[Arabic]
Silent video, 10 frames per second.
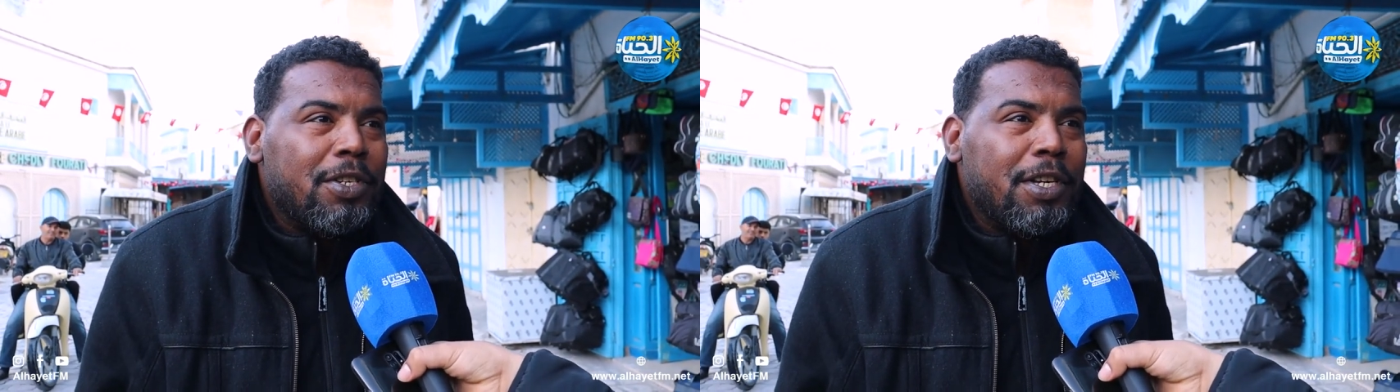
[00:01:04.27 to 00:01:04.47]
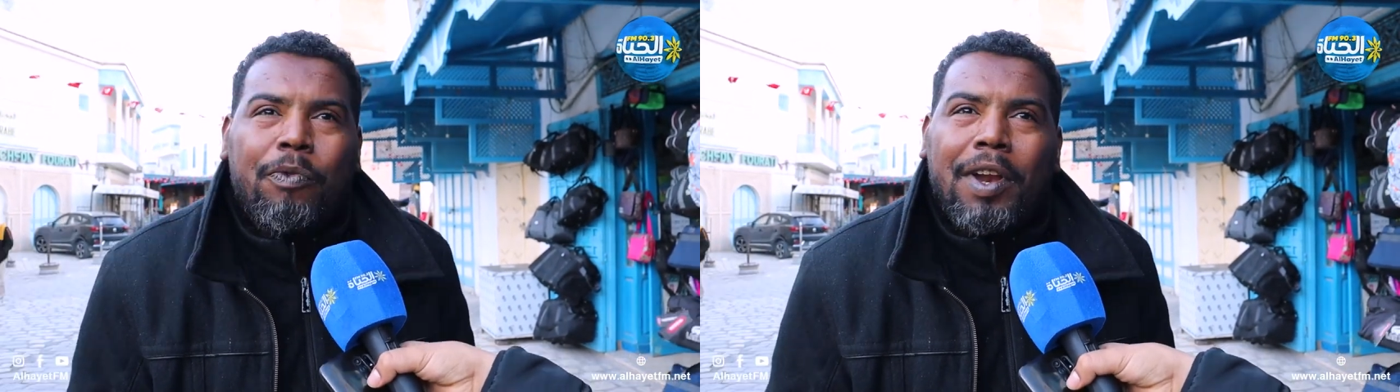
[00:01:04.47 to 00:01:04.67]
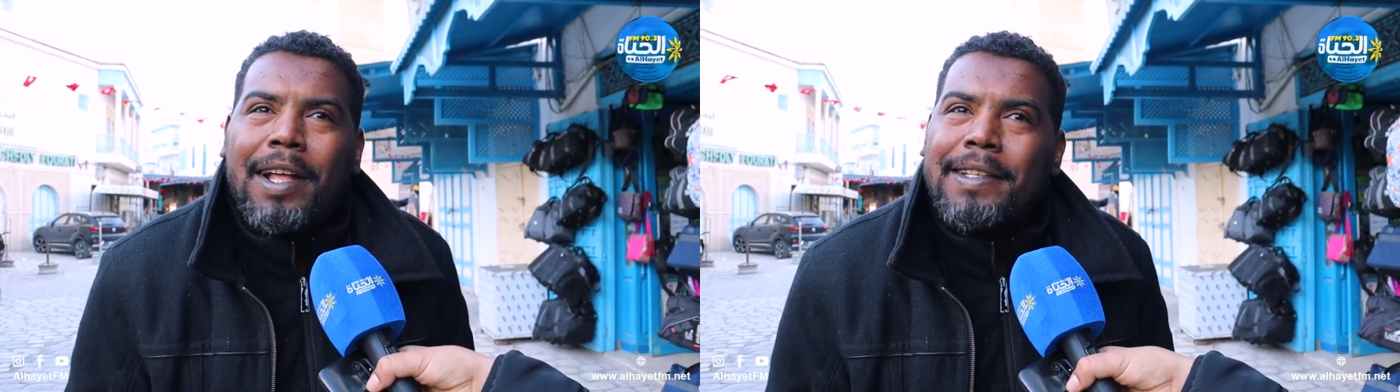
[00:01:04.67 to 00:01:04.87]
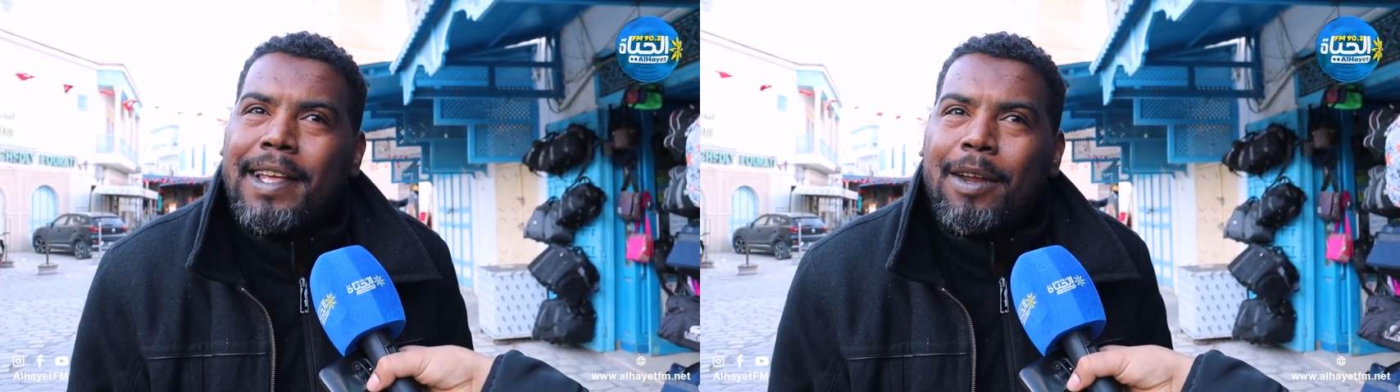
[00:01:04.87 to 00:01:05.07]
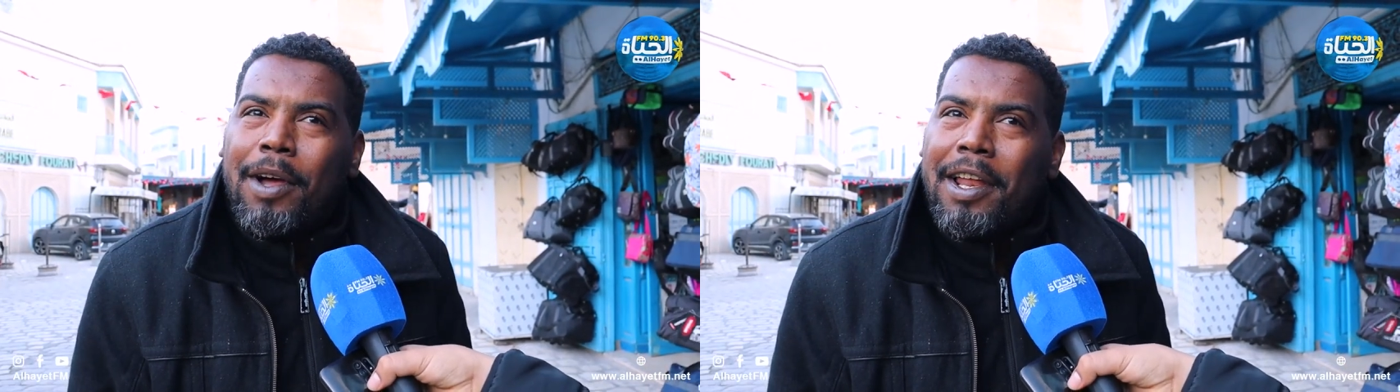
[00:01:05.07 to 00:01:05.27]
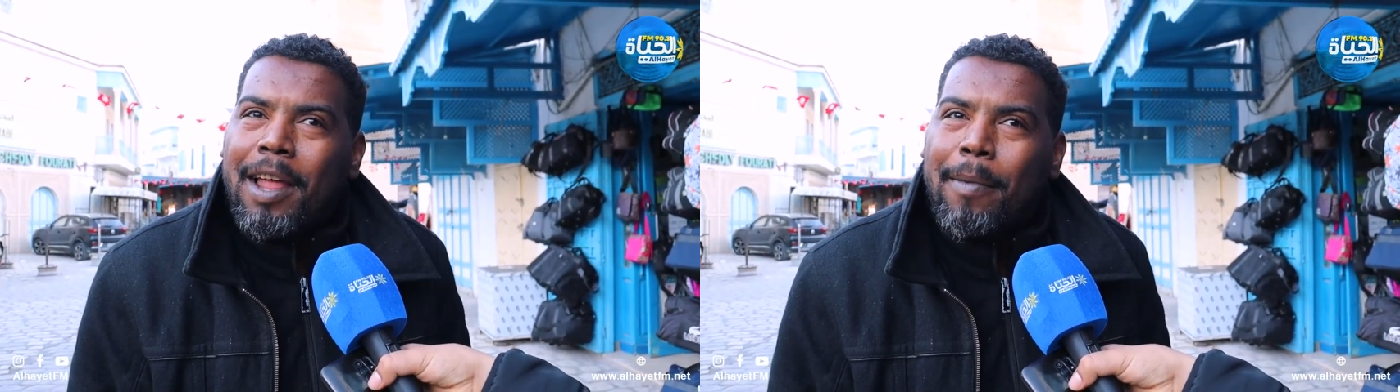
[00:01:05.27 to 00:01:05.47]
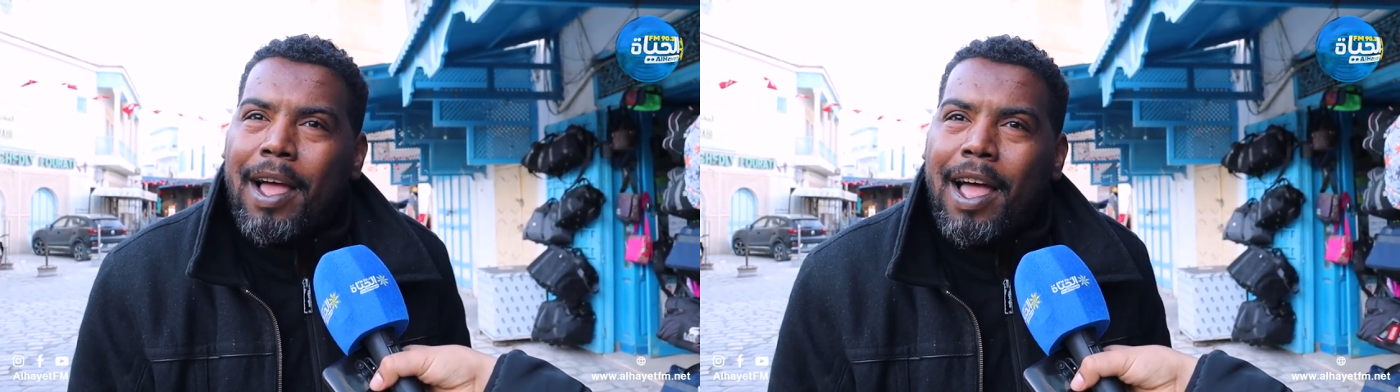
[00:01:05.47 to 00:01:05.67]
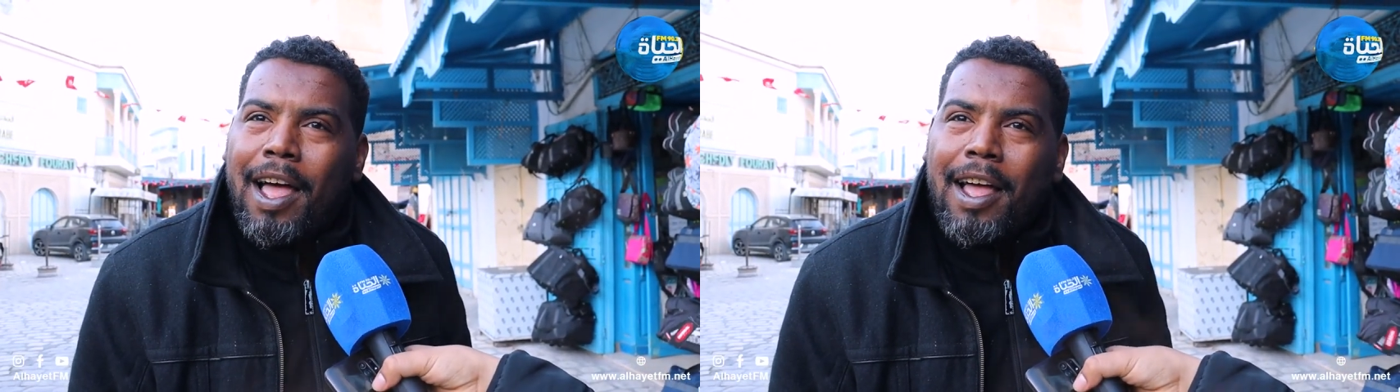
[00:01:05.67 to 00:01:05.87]
الجاي فرنسا لو عندنا
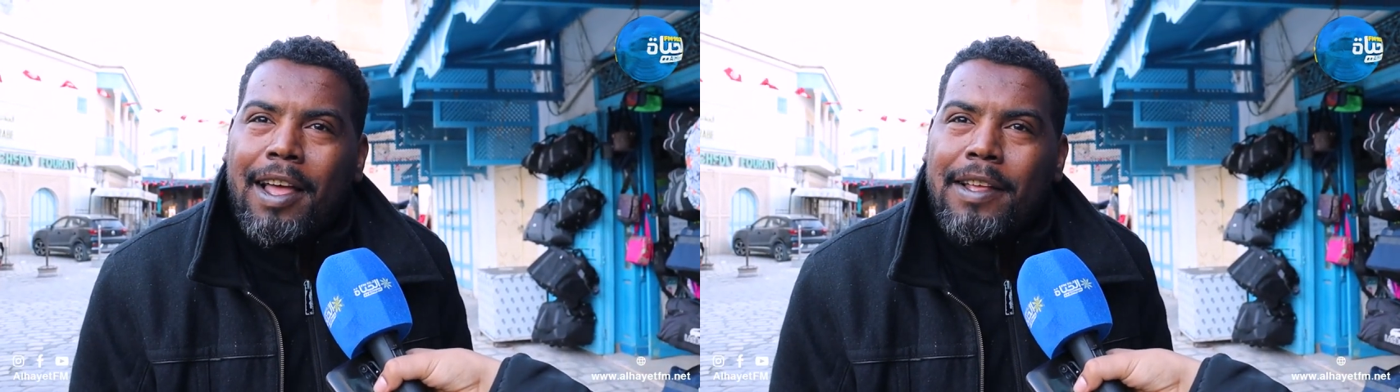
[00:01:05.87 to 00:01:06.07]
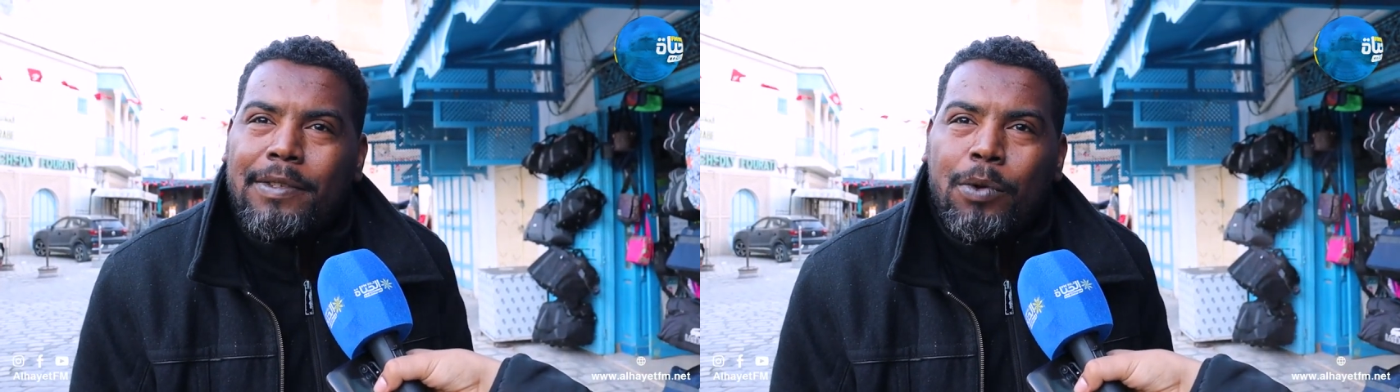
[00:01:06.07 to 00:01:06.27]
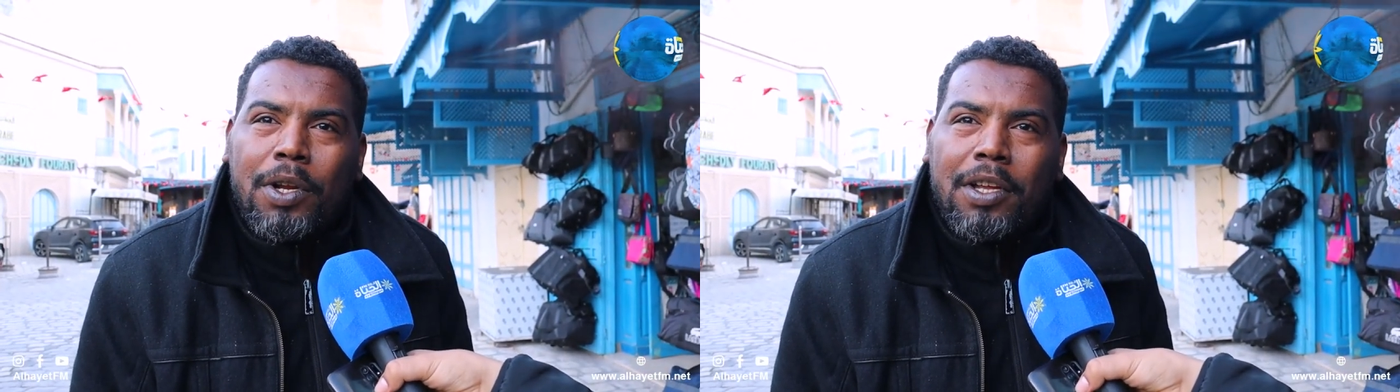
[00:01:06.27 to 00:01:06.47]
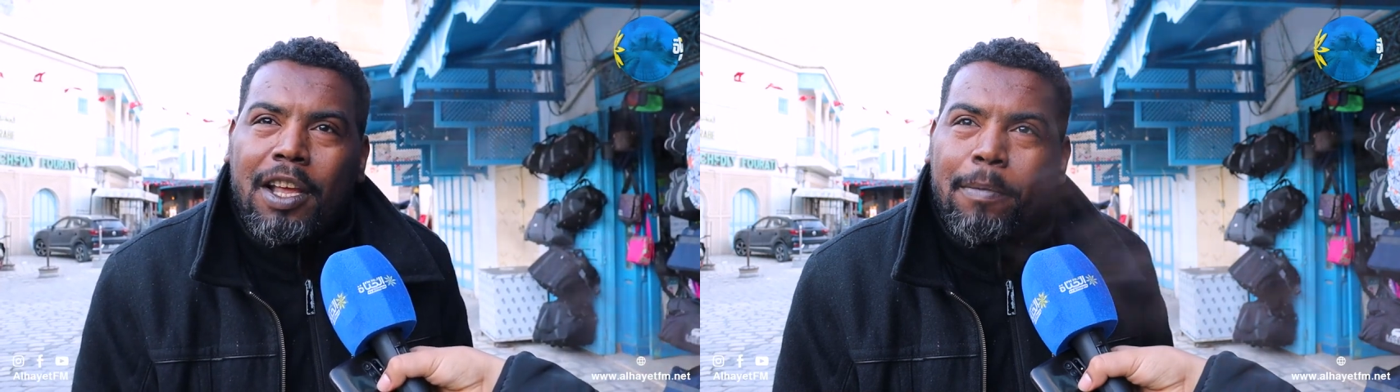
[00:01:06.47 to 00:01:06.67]
معاها ستوريك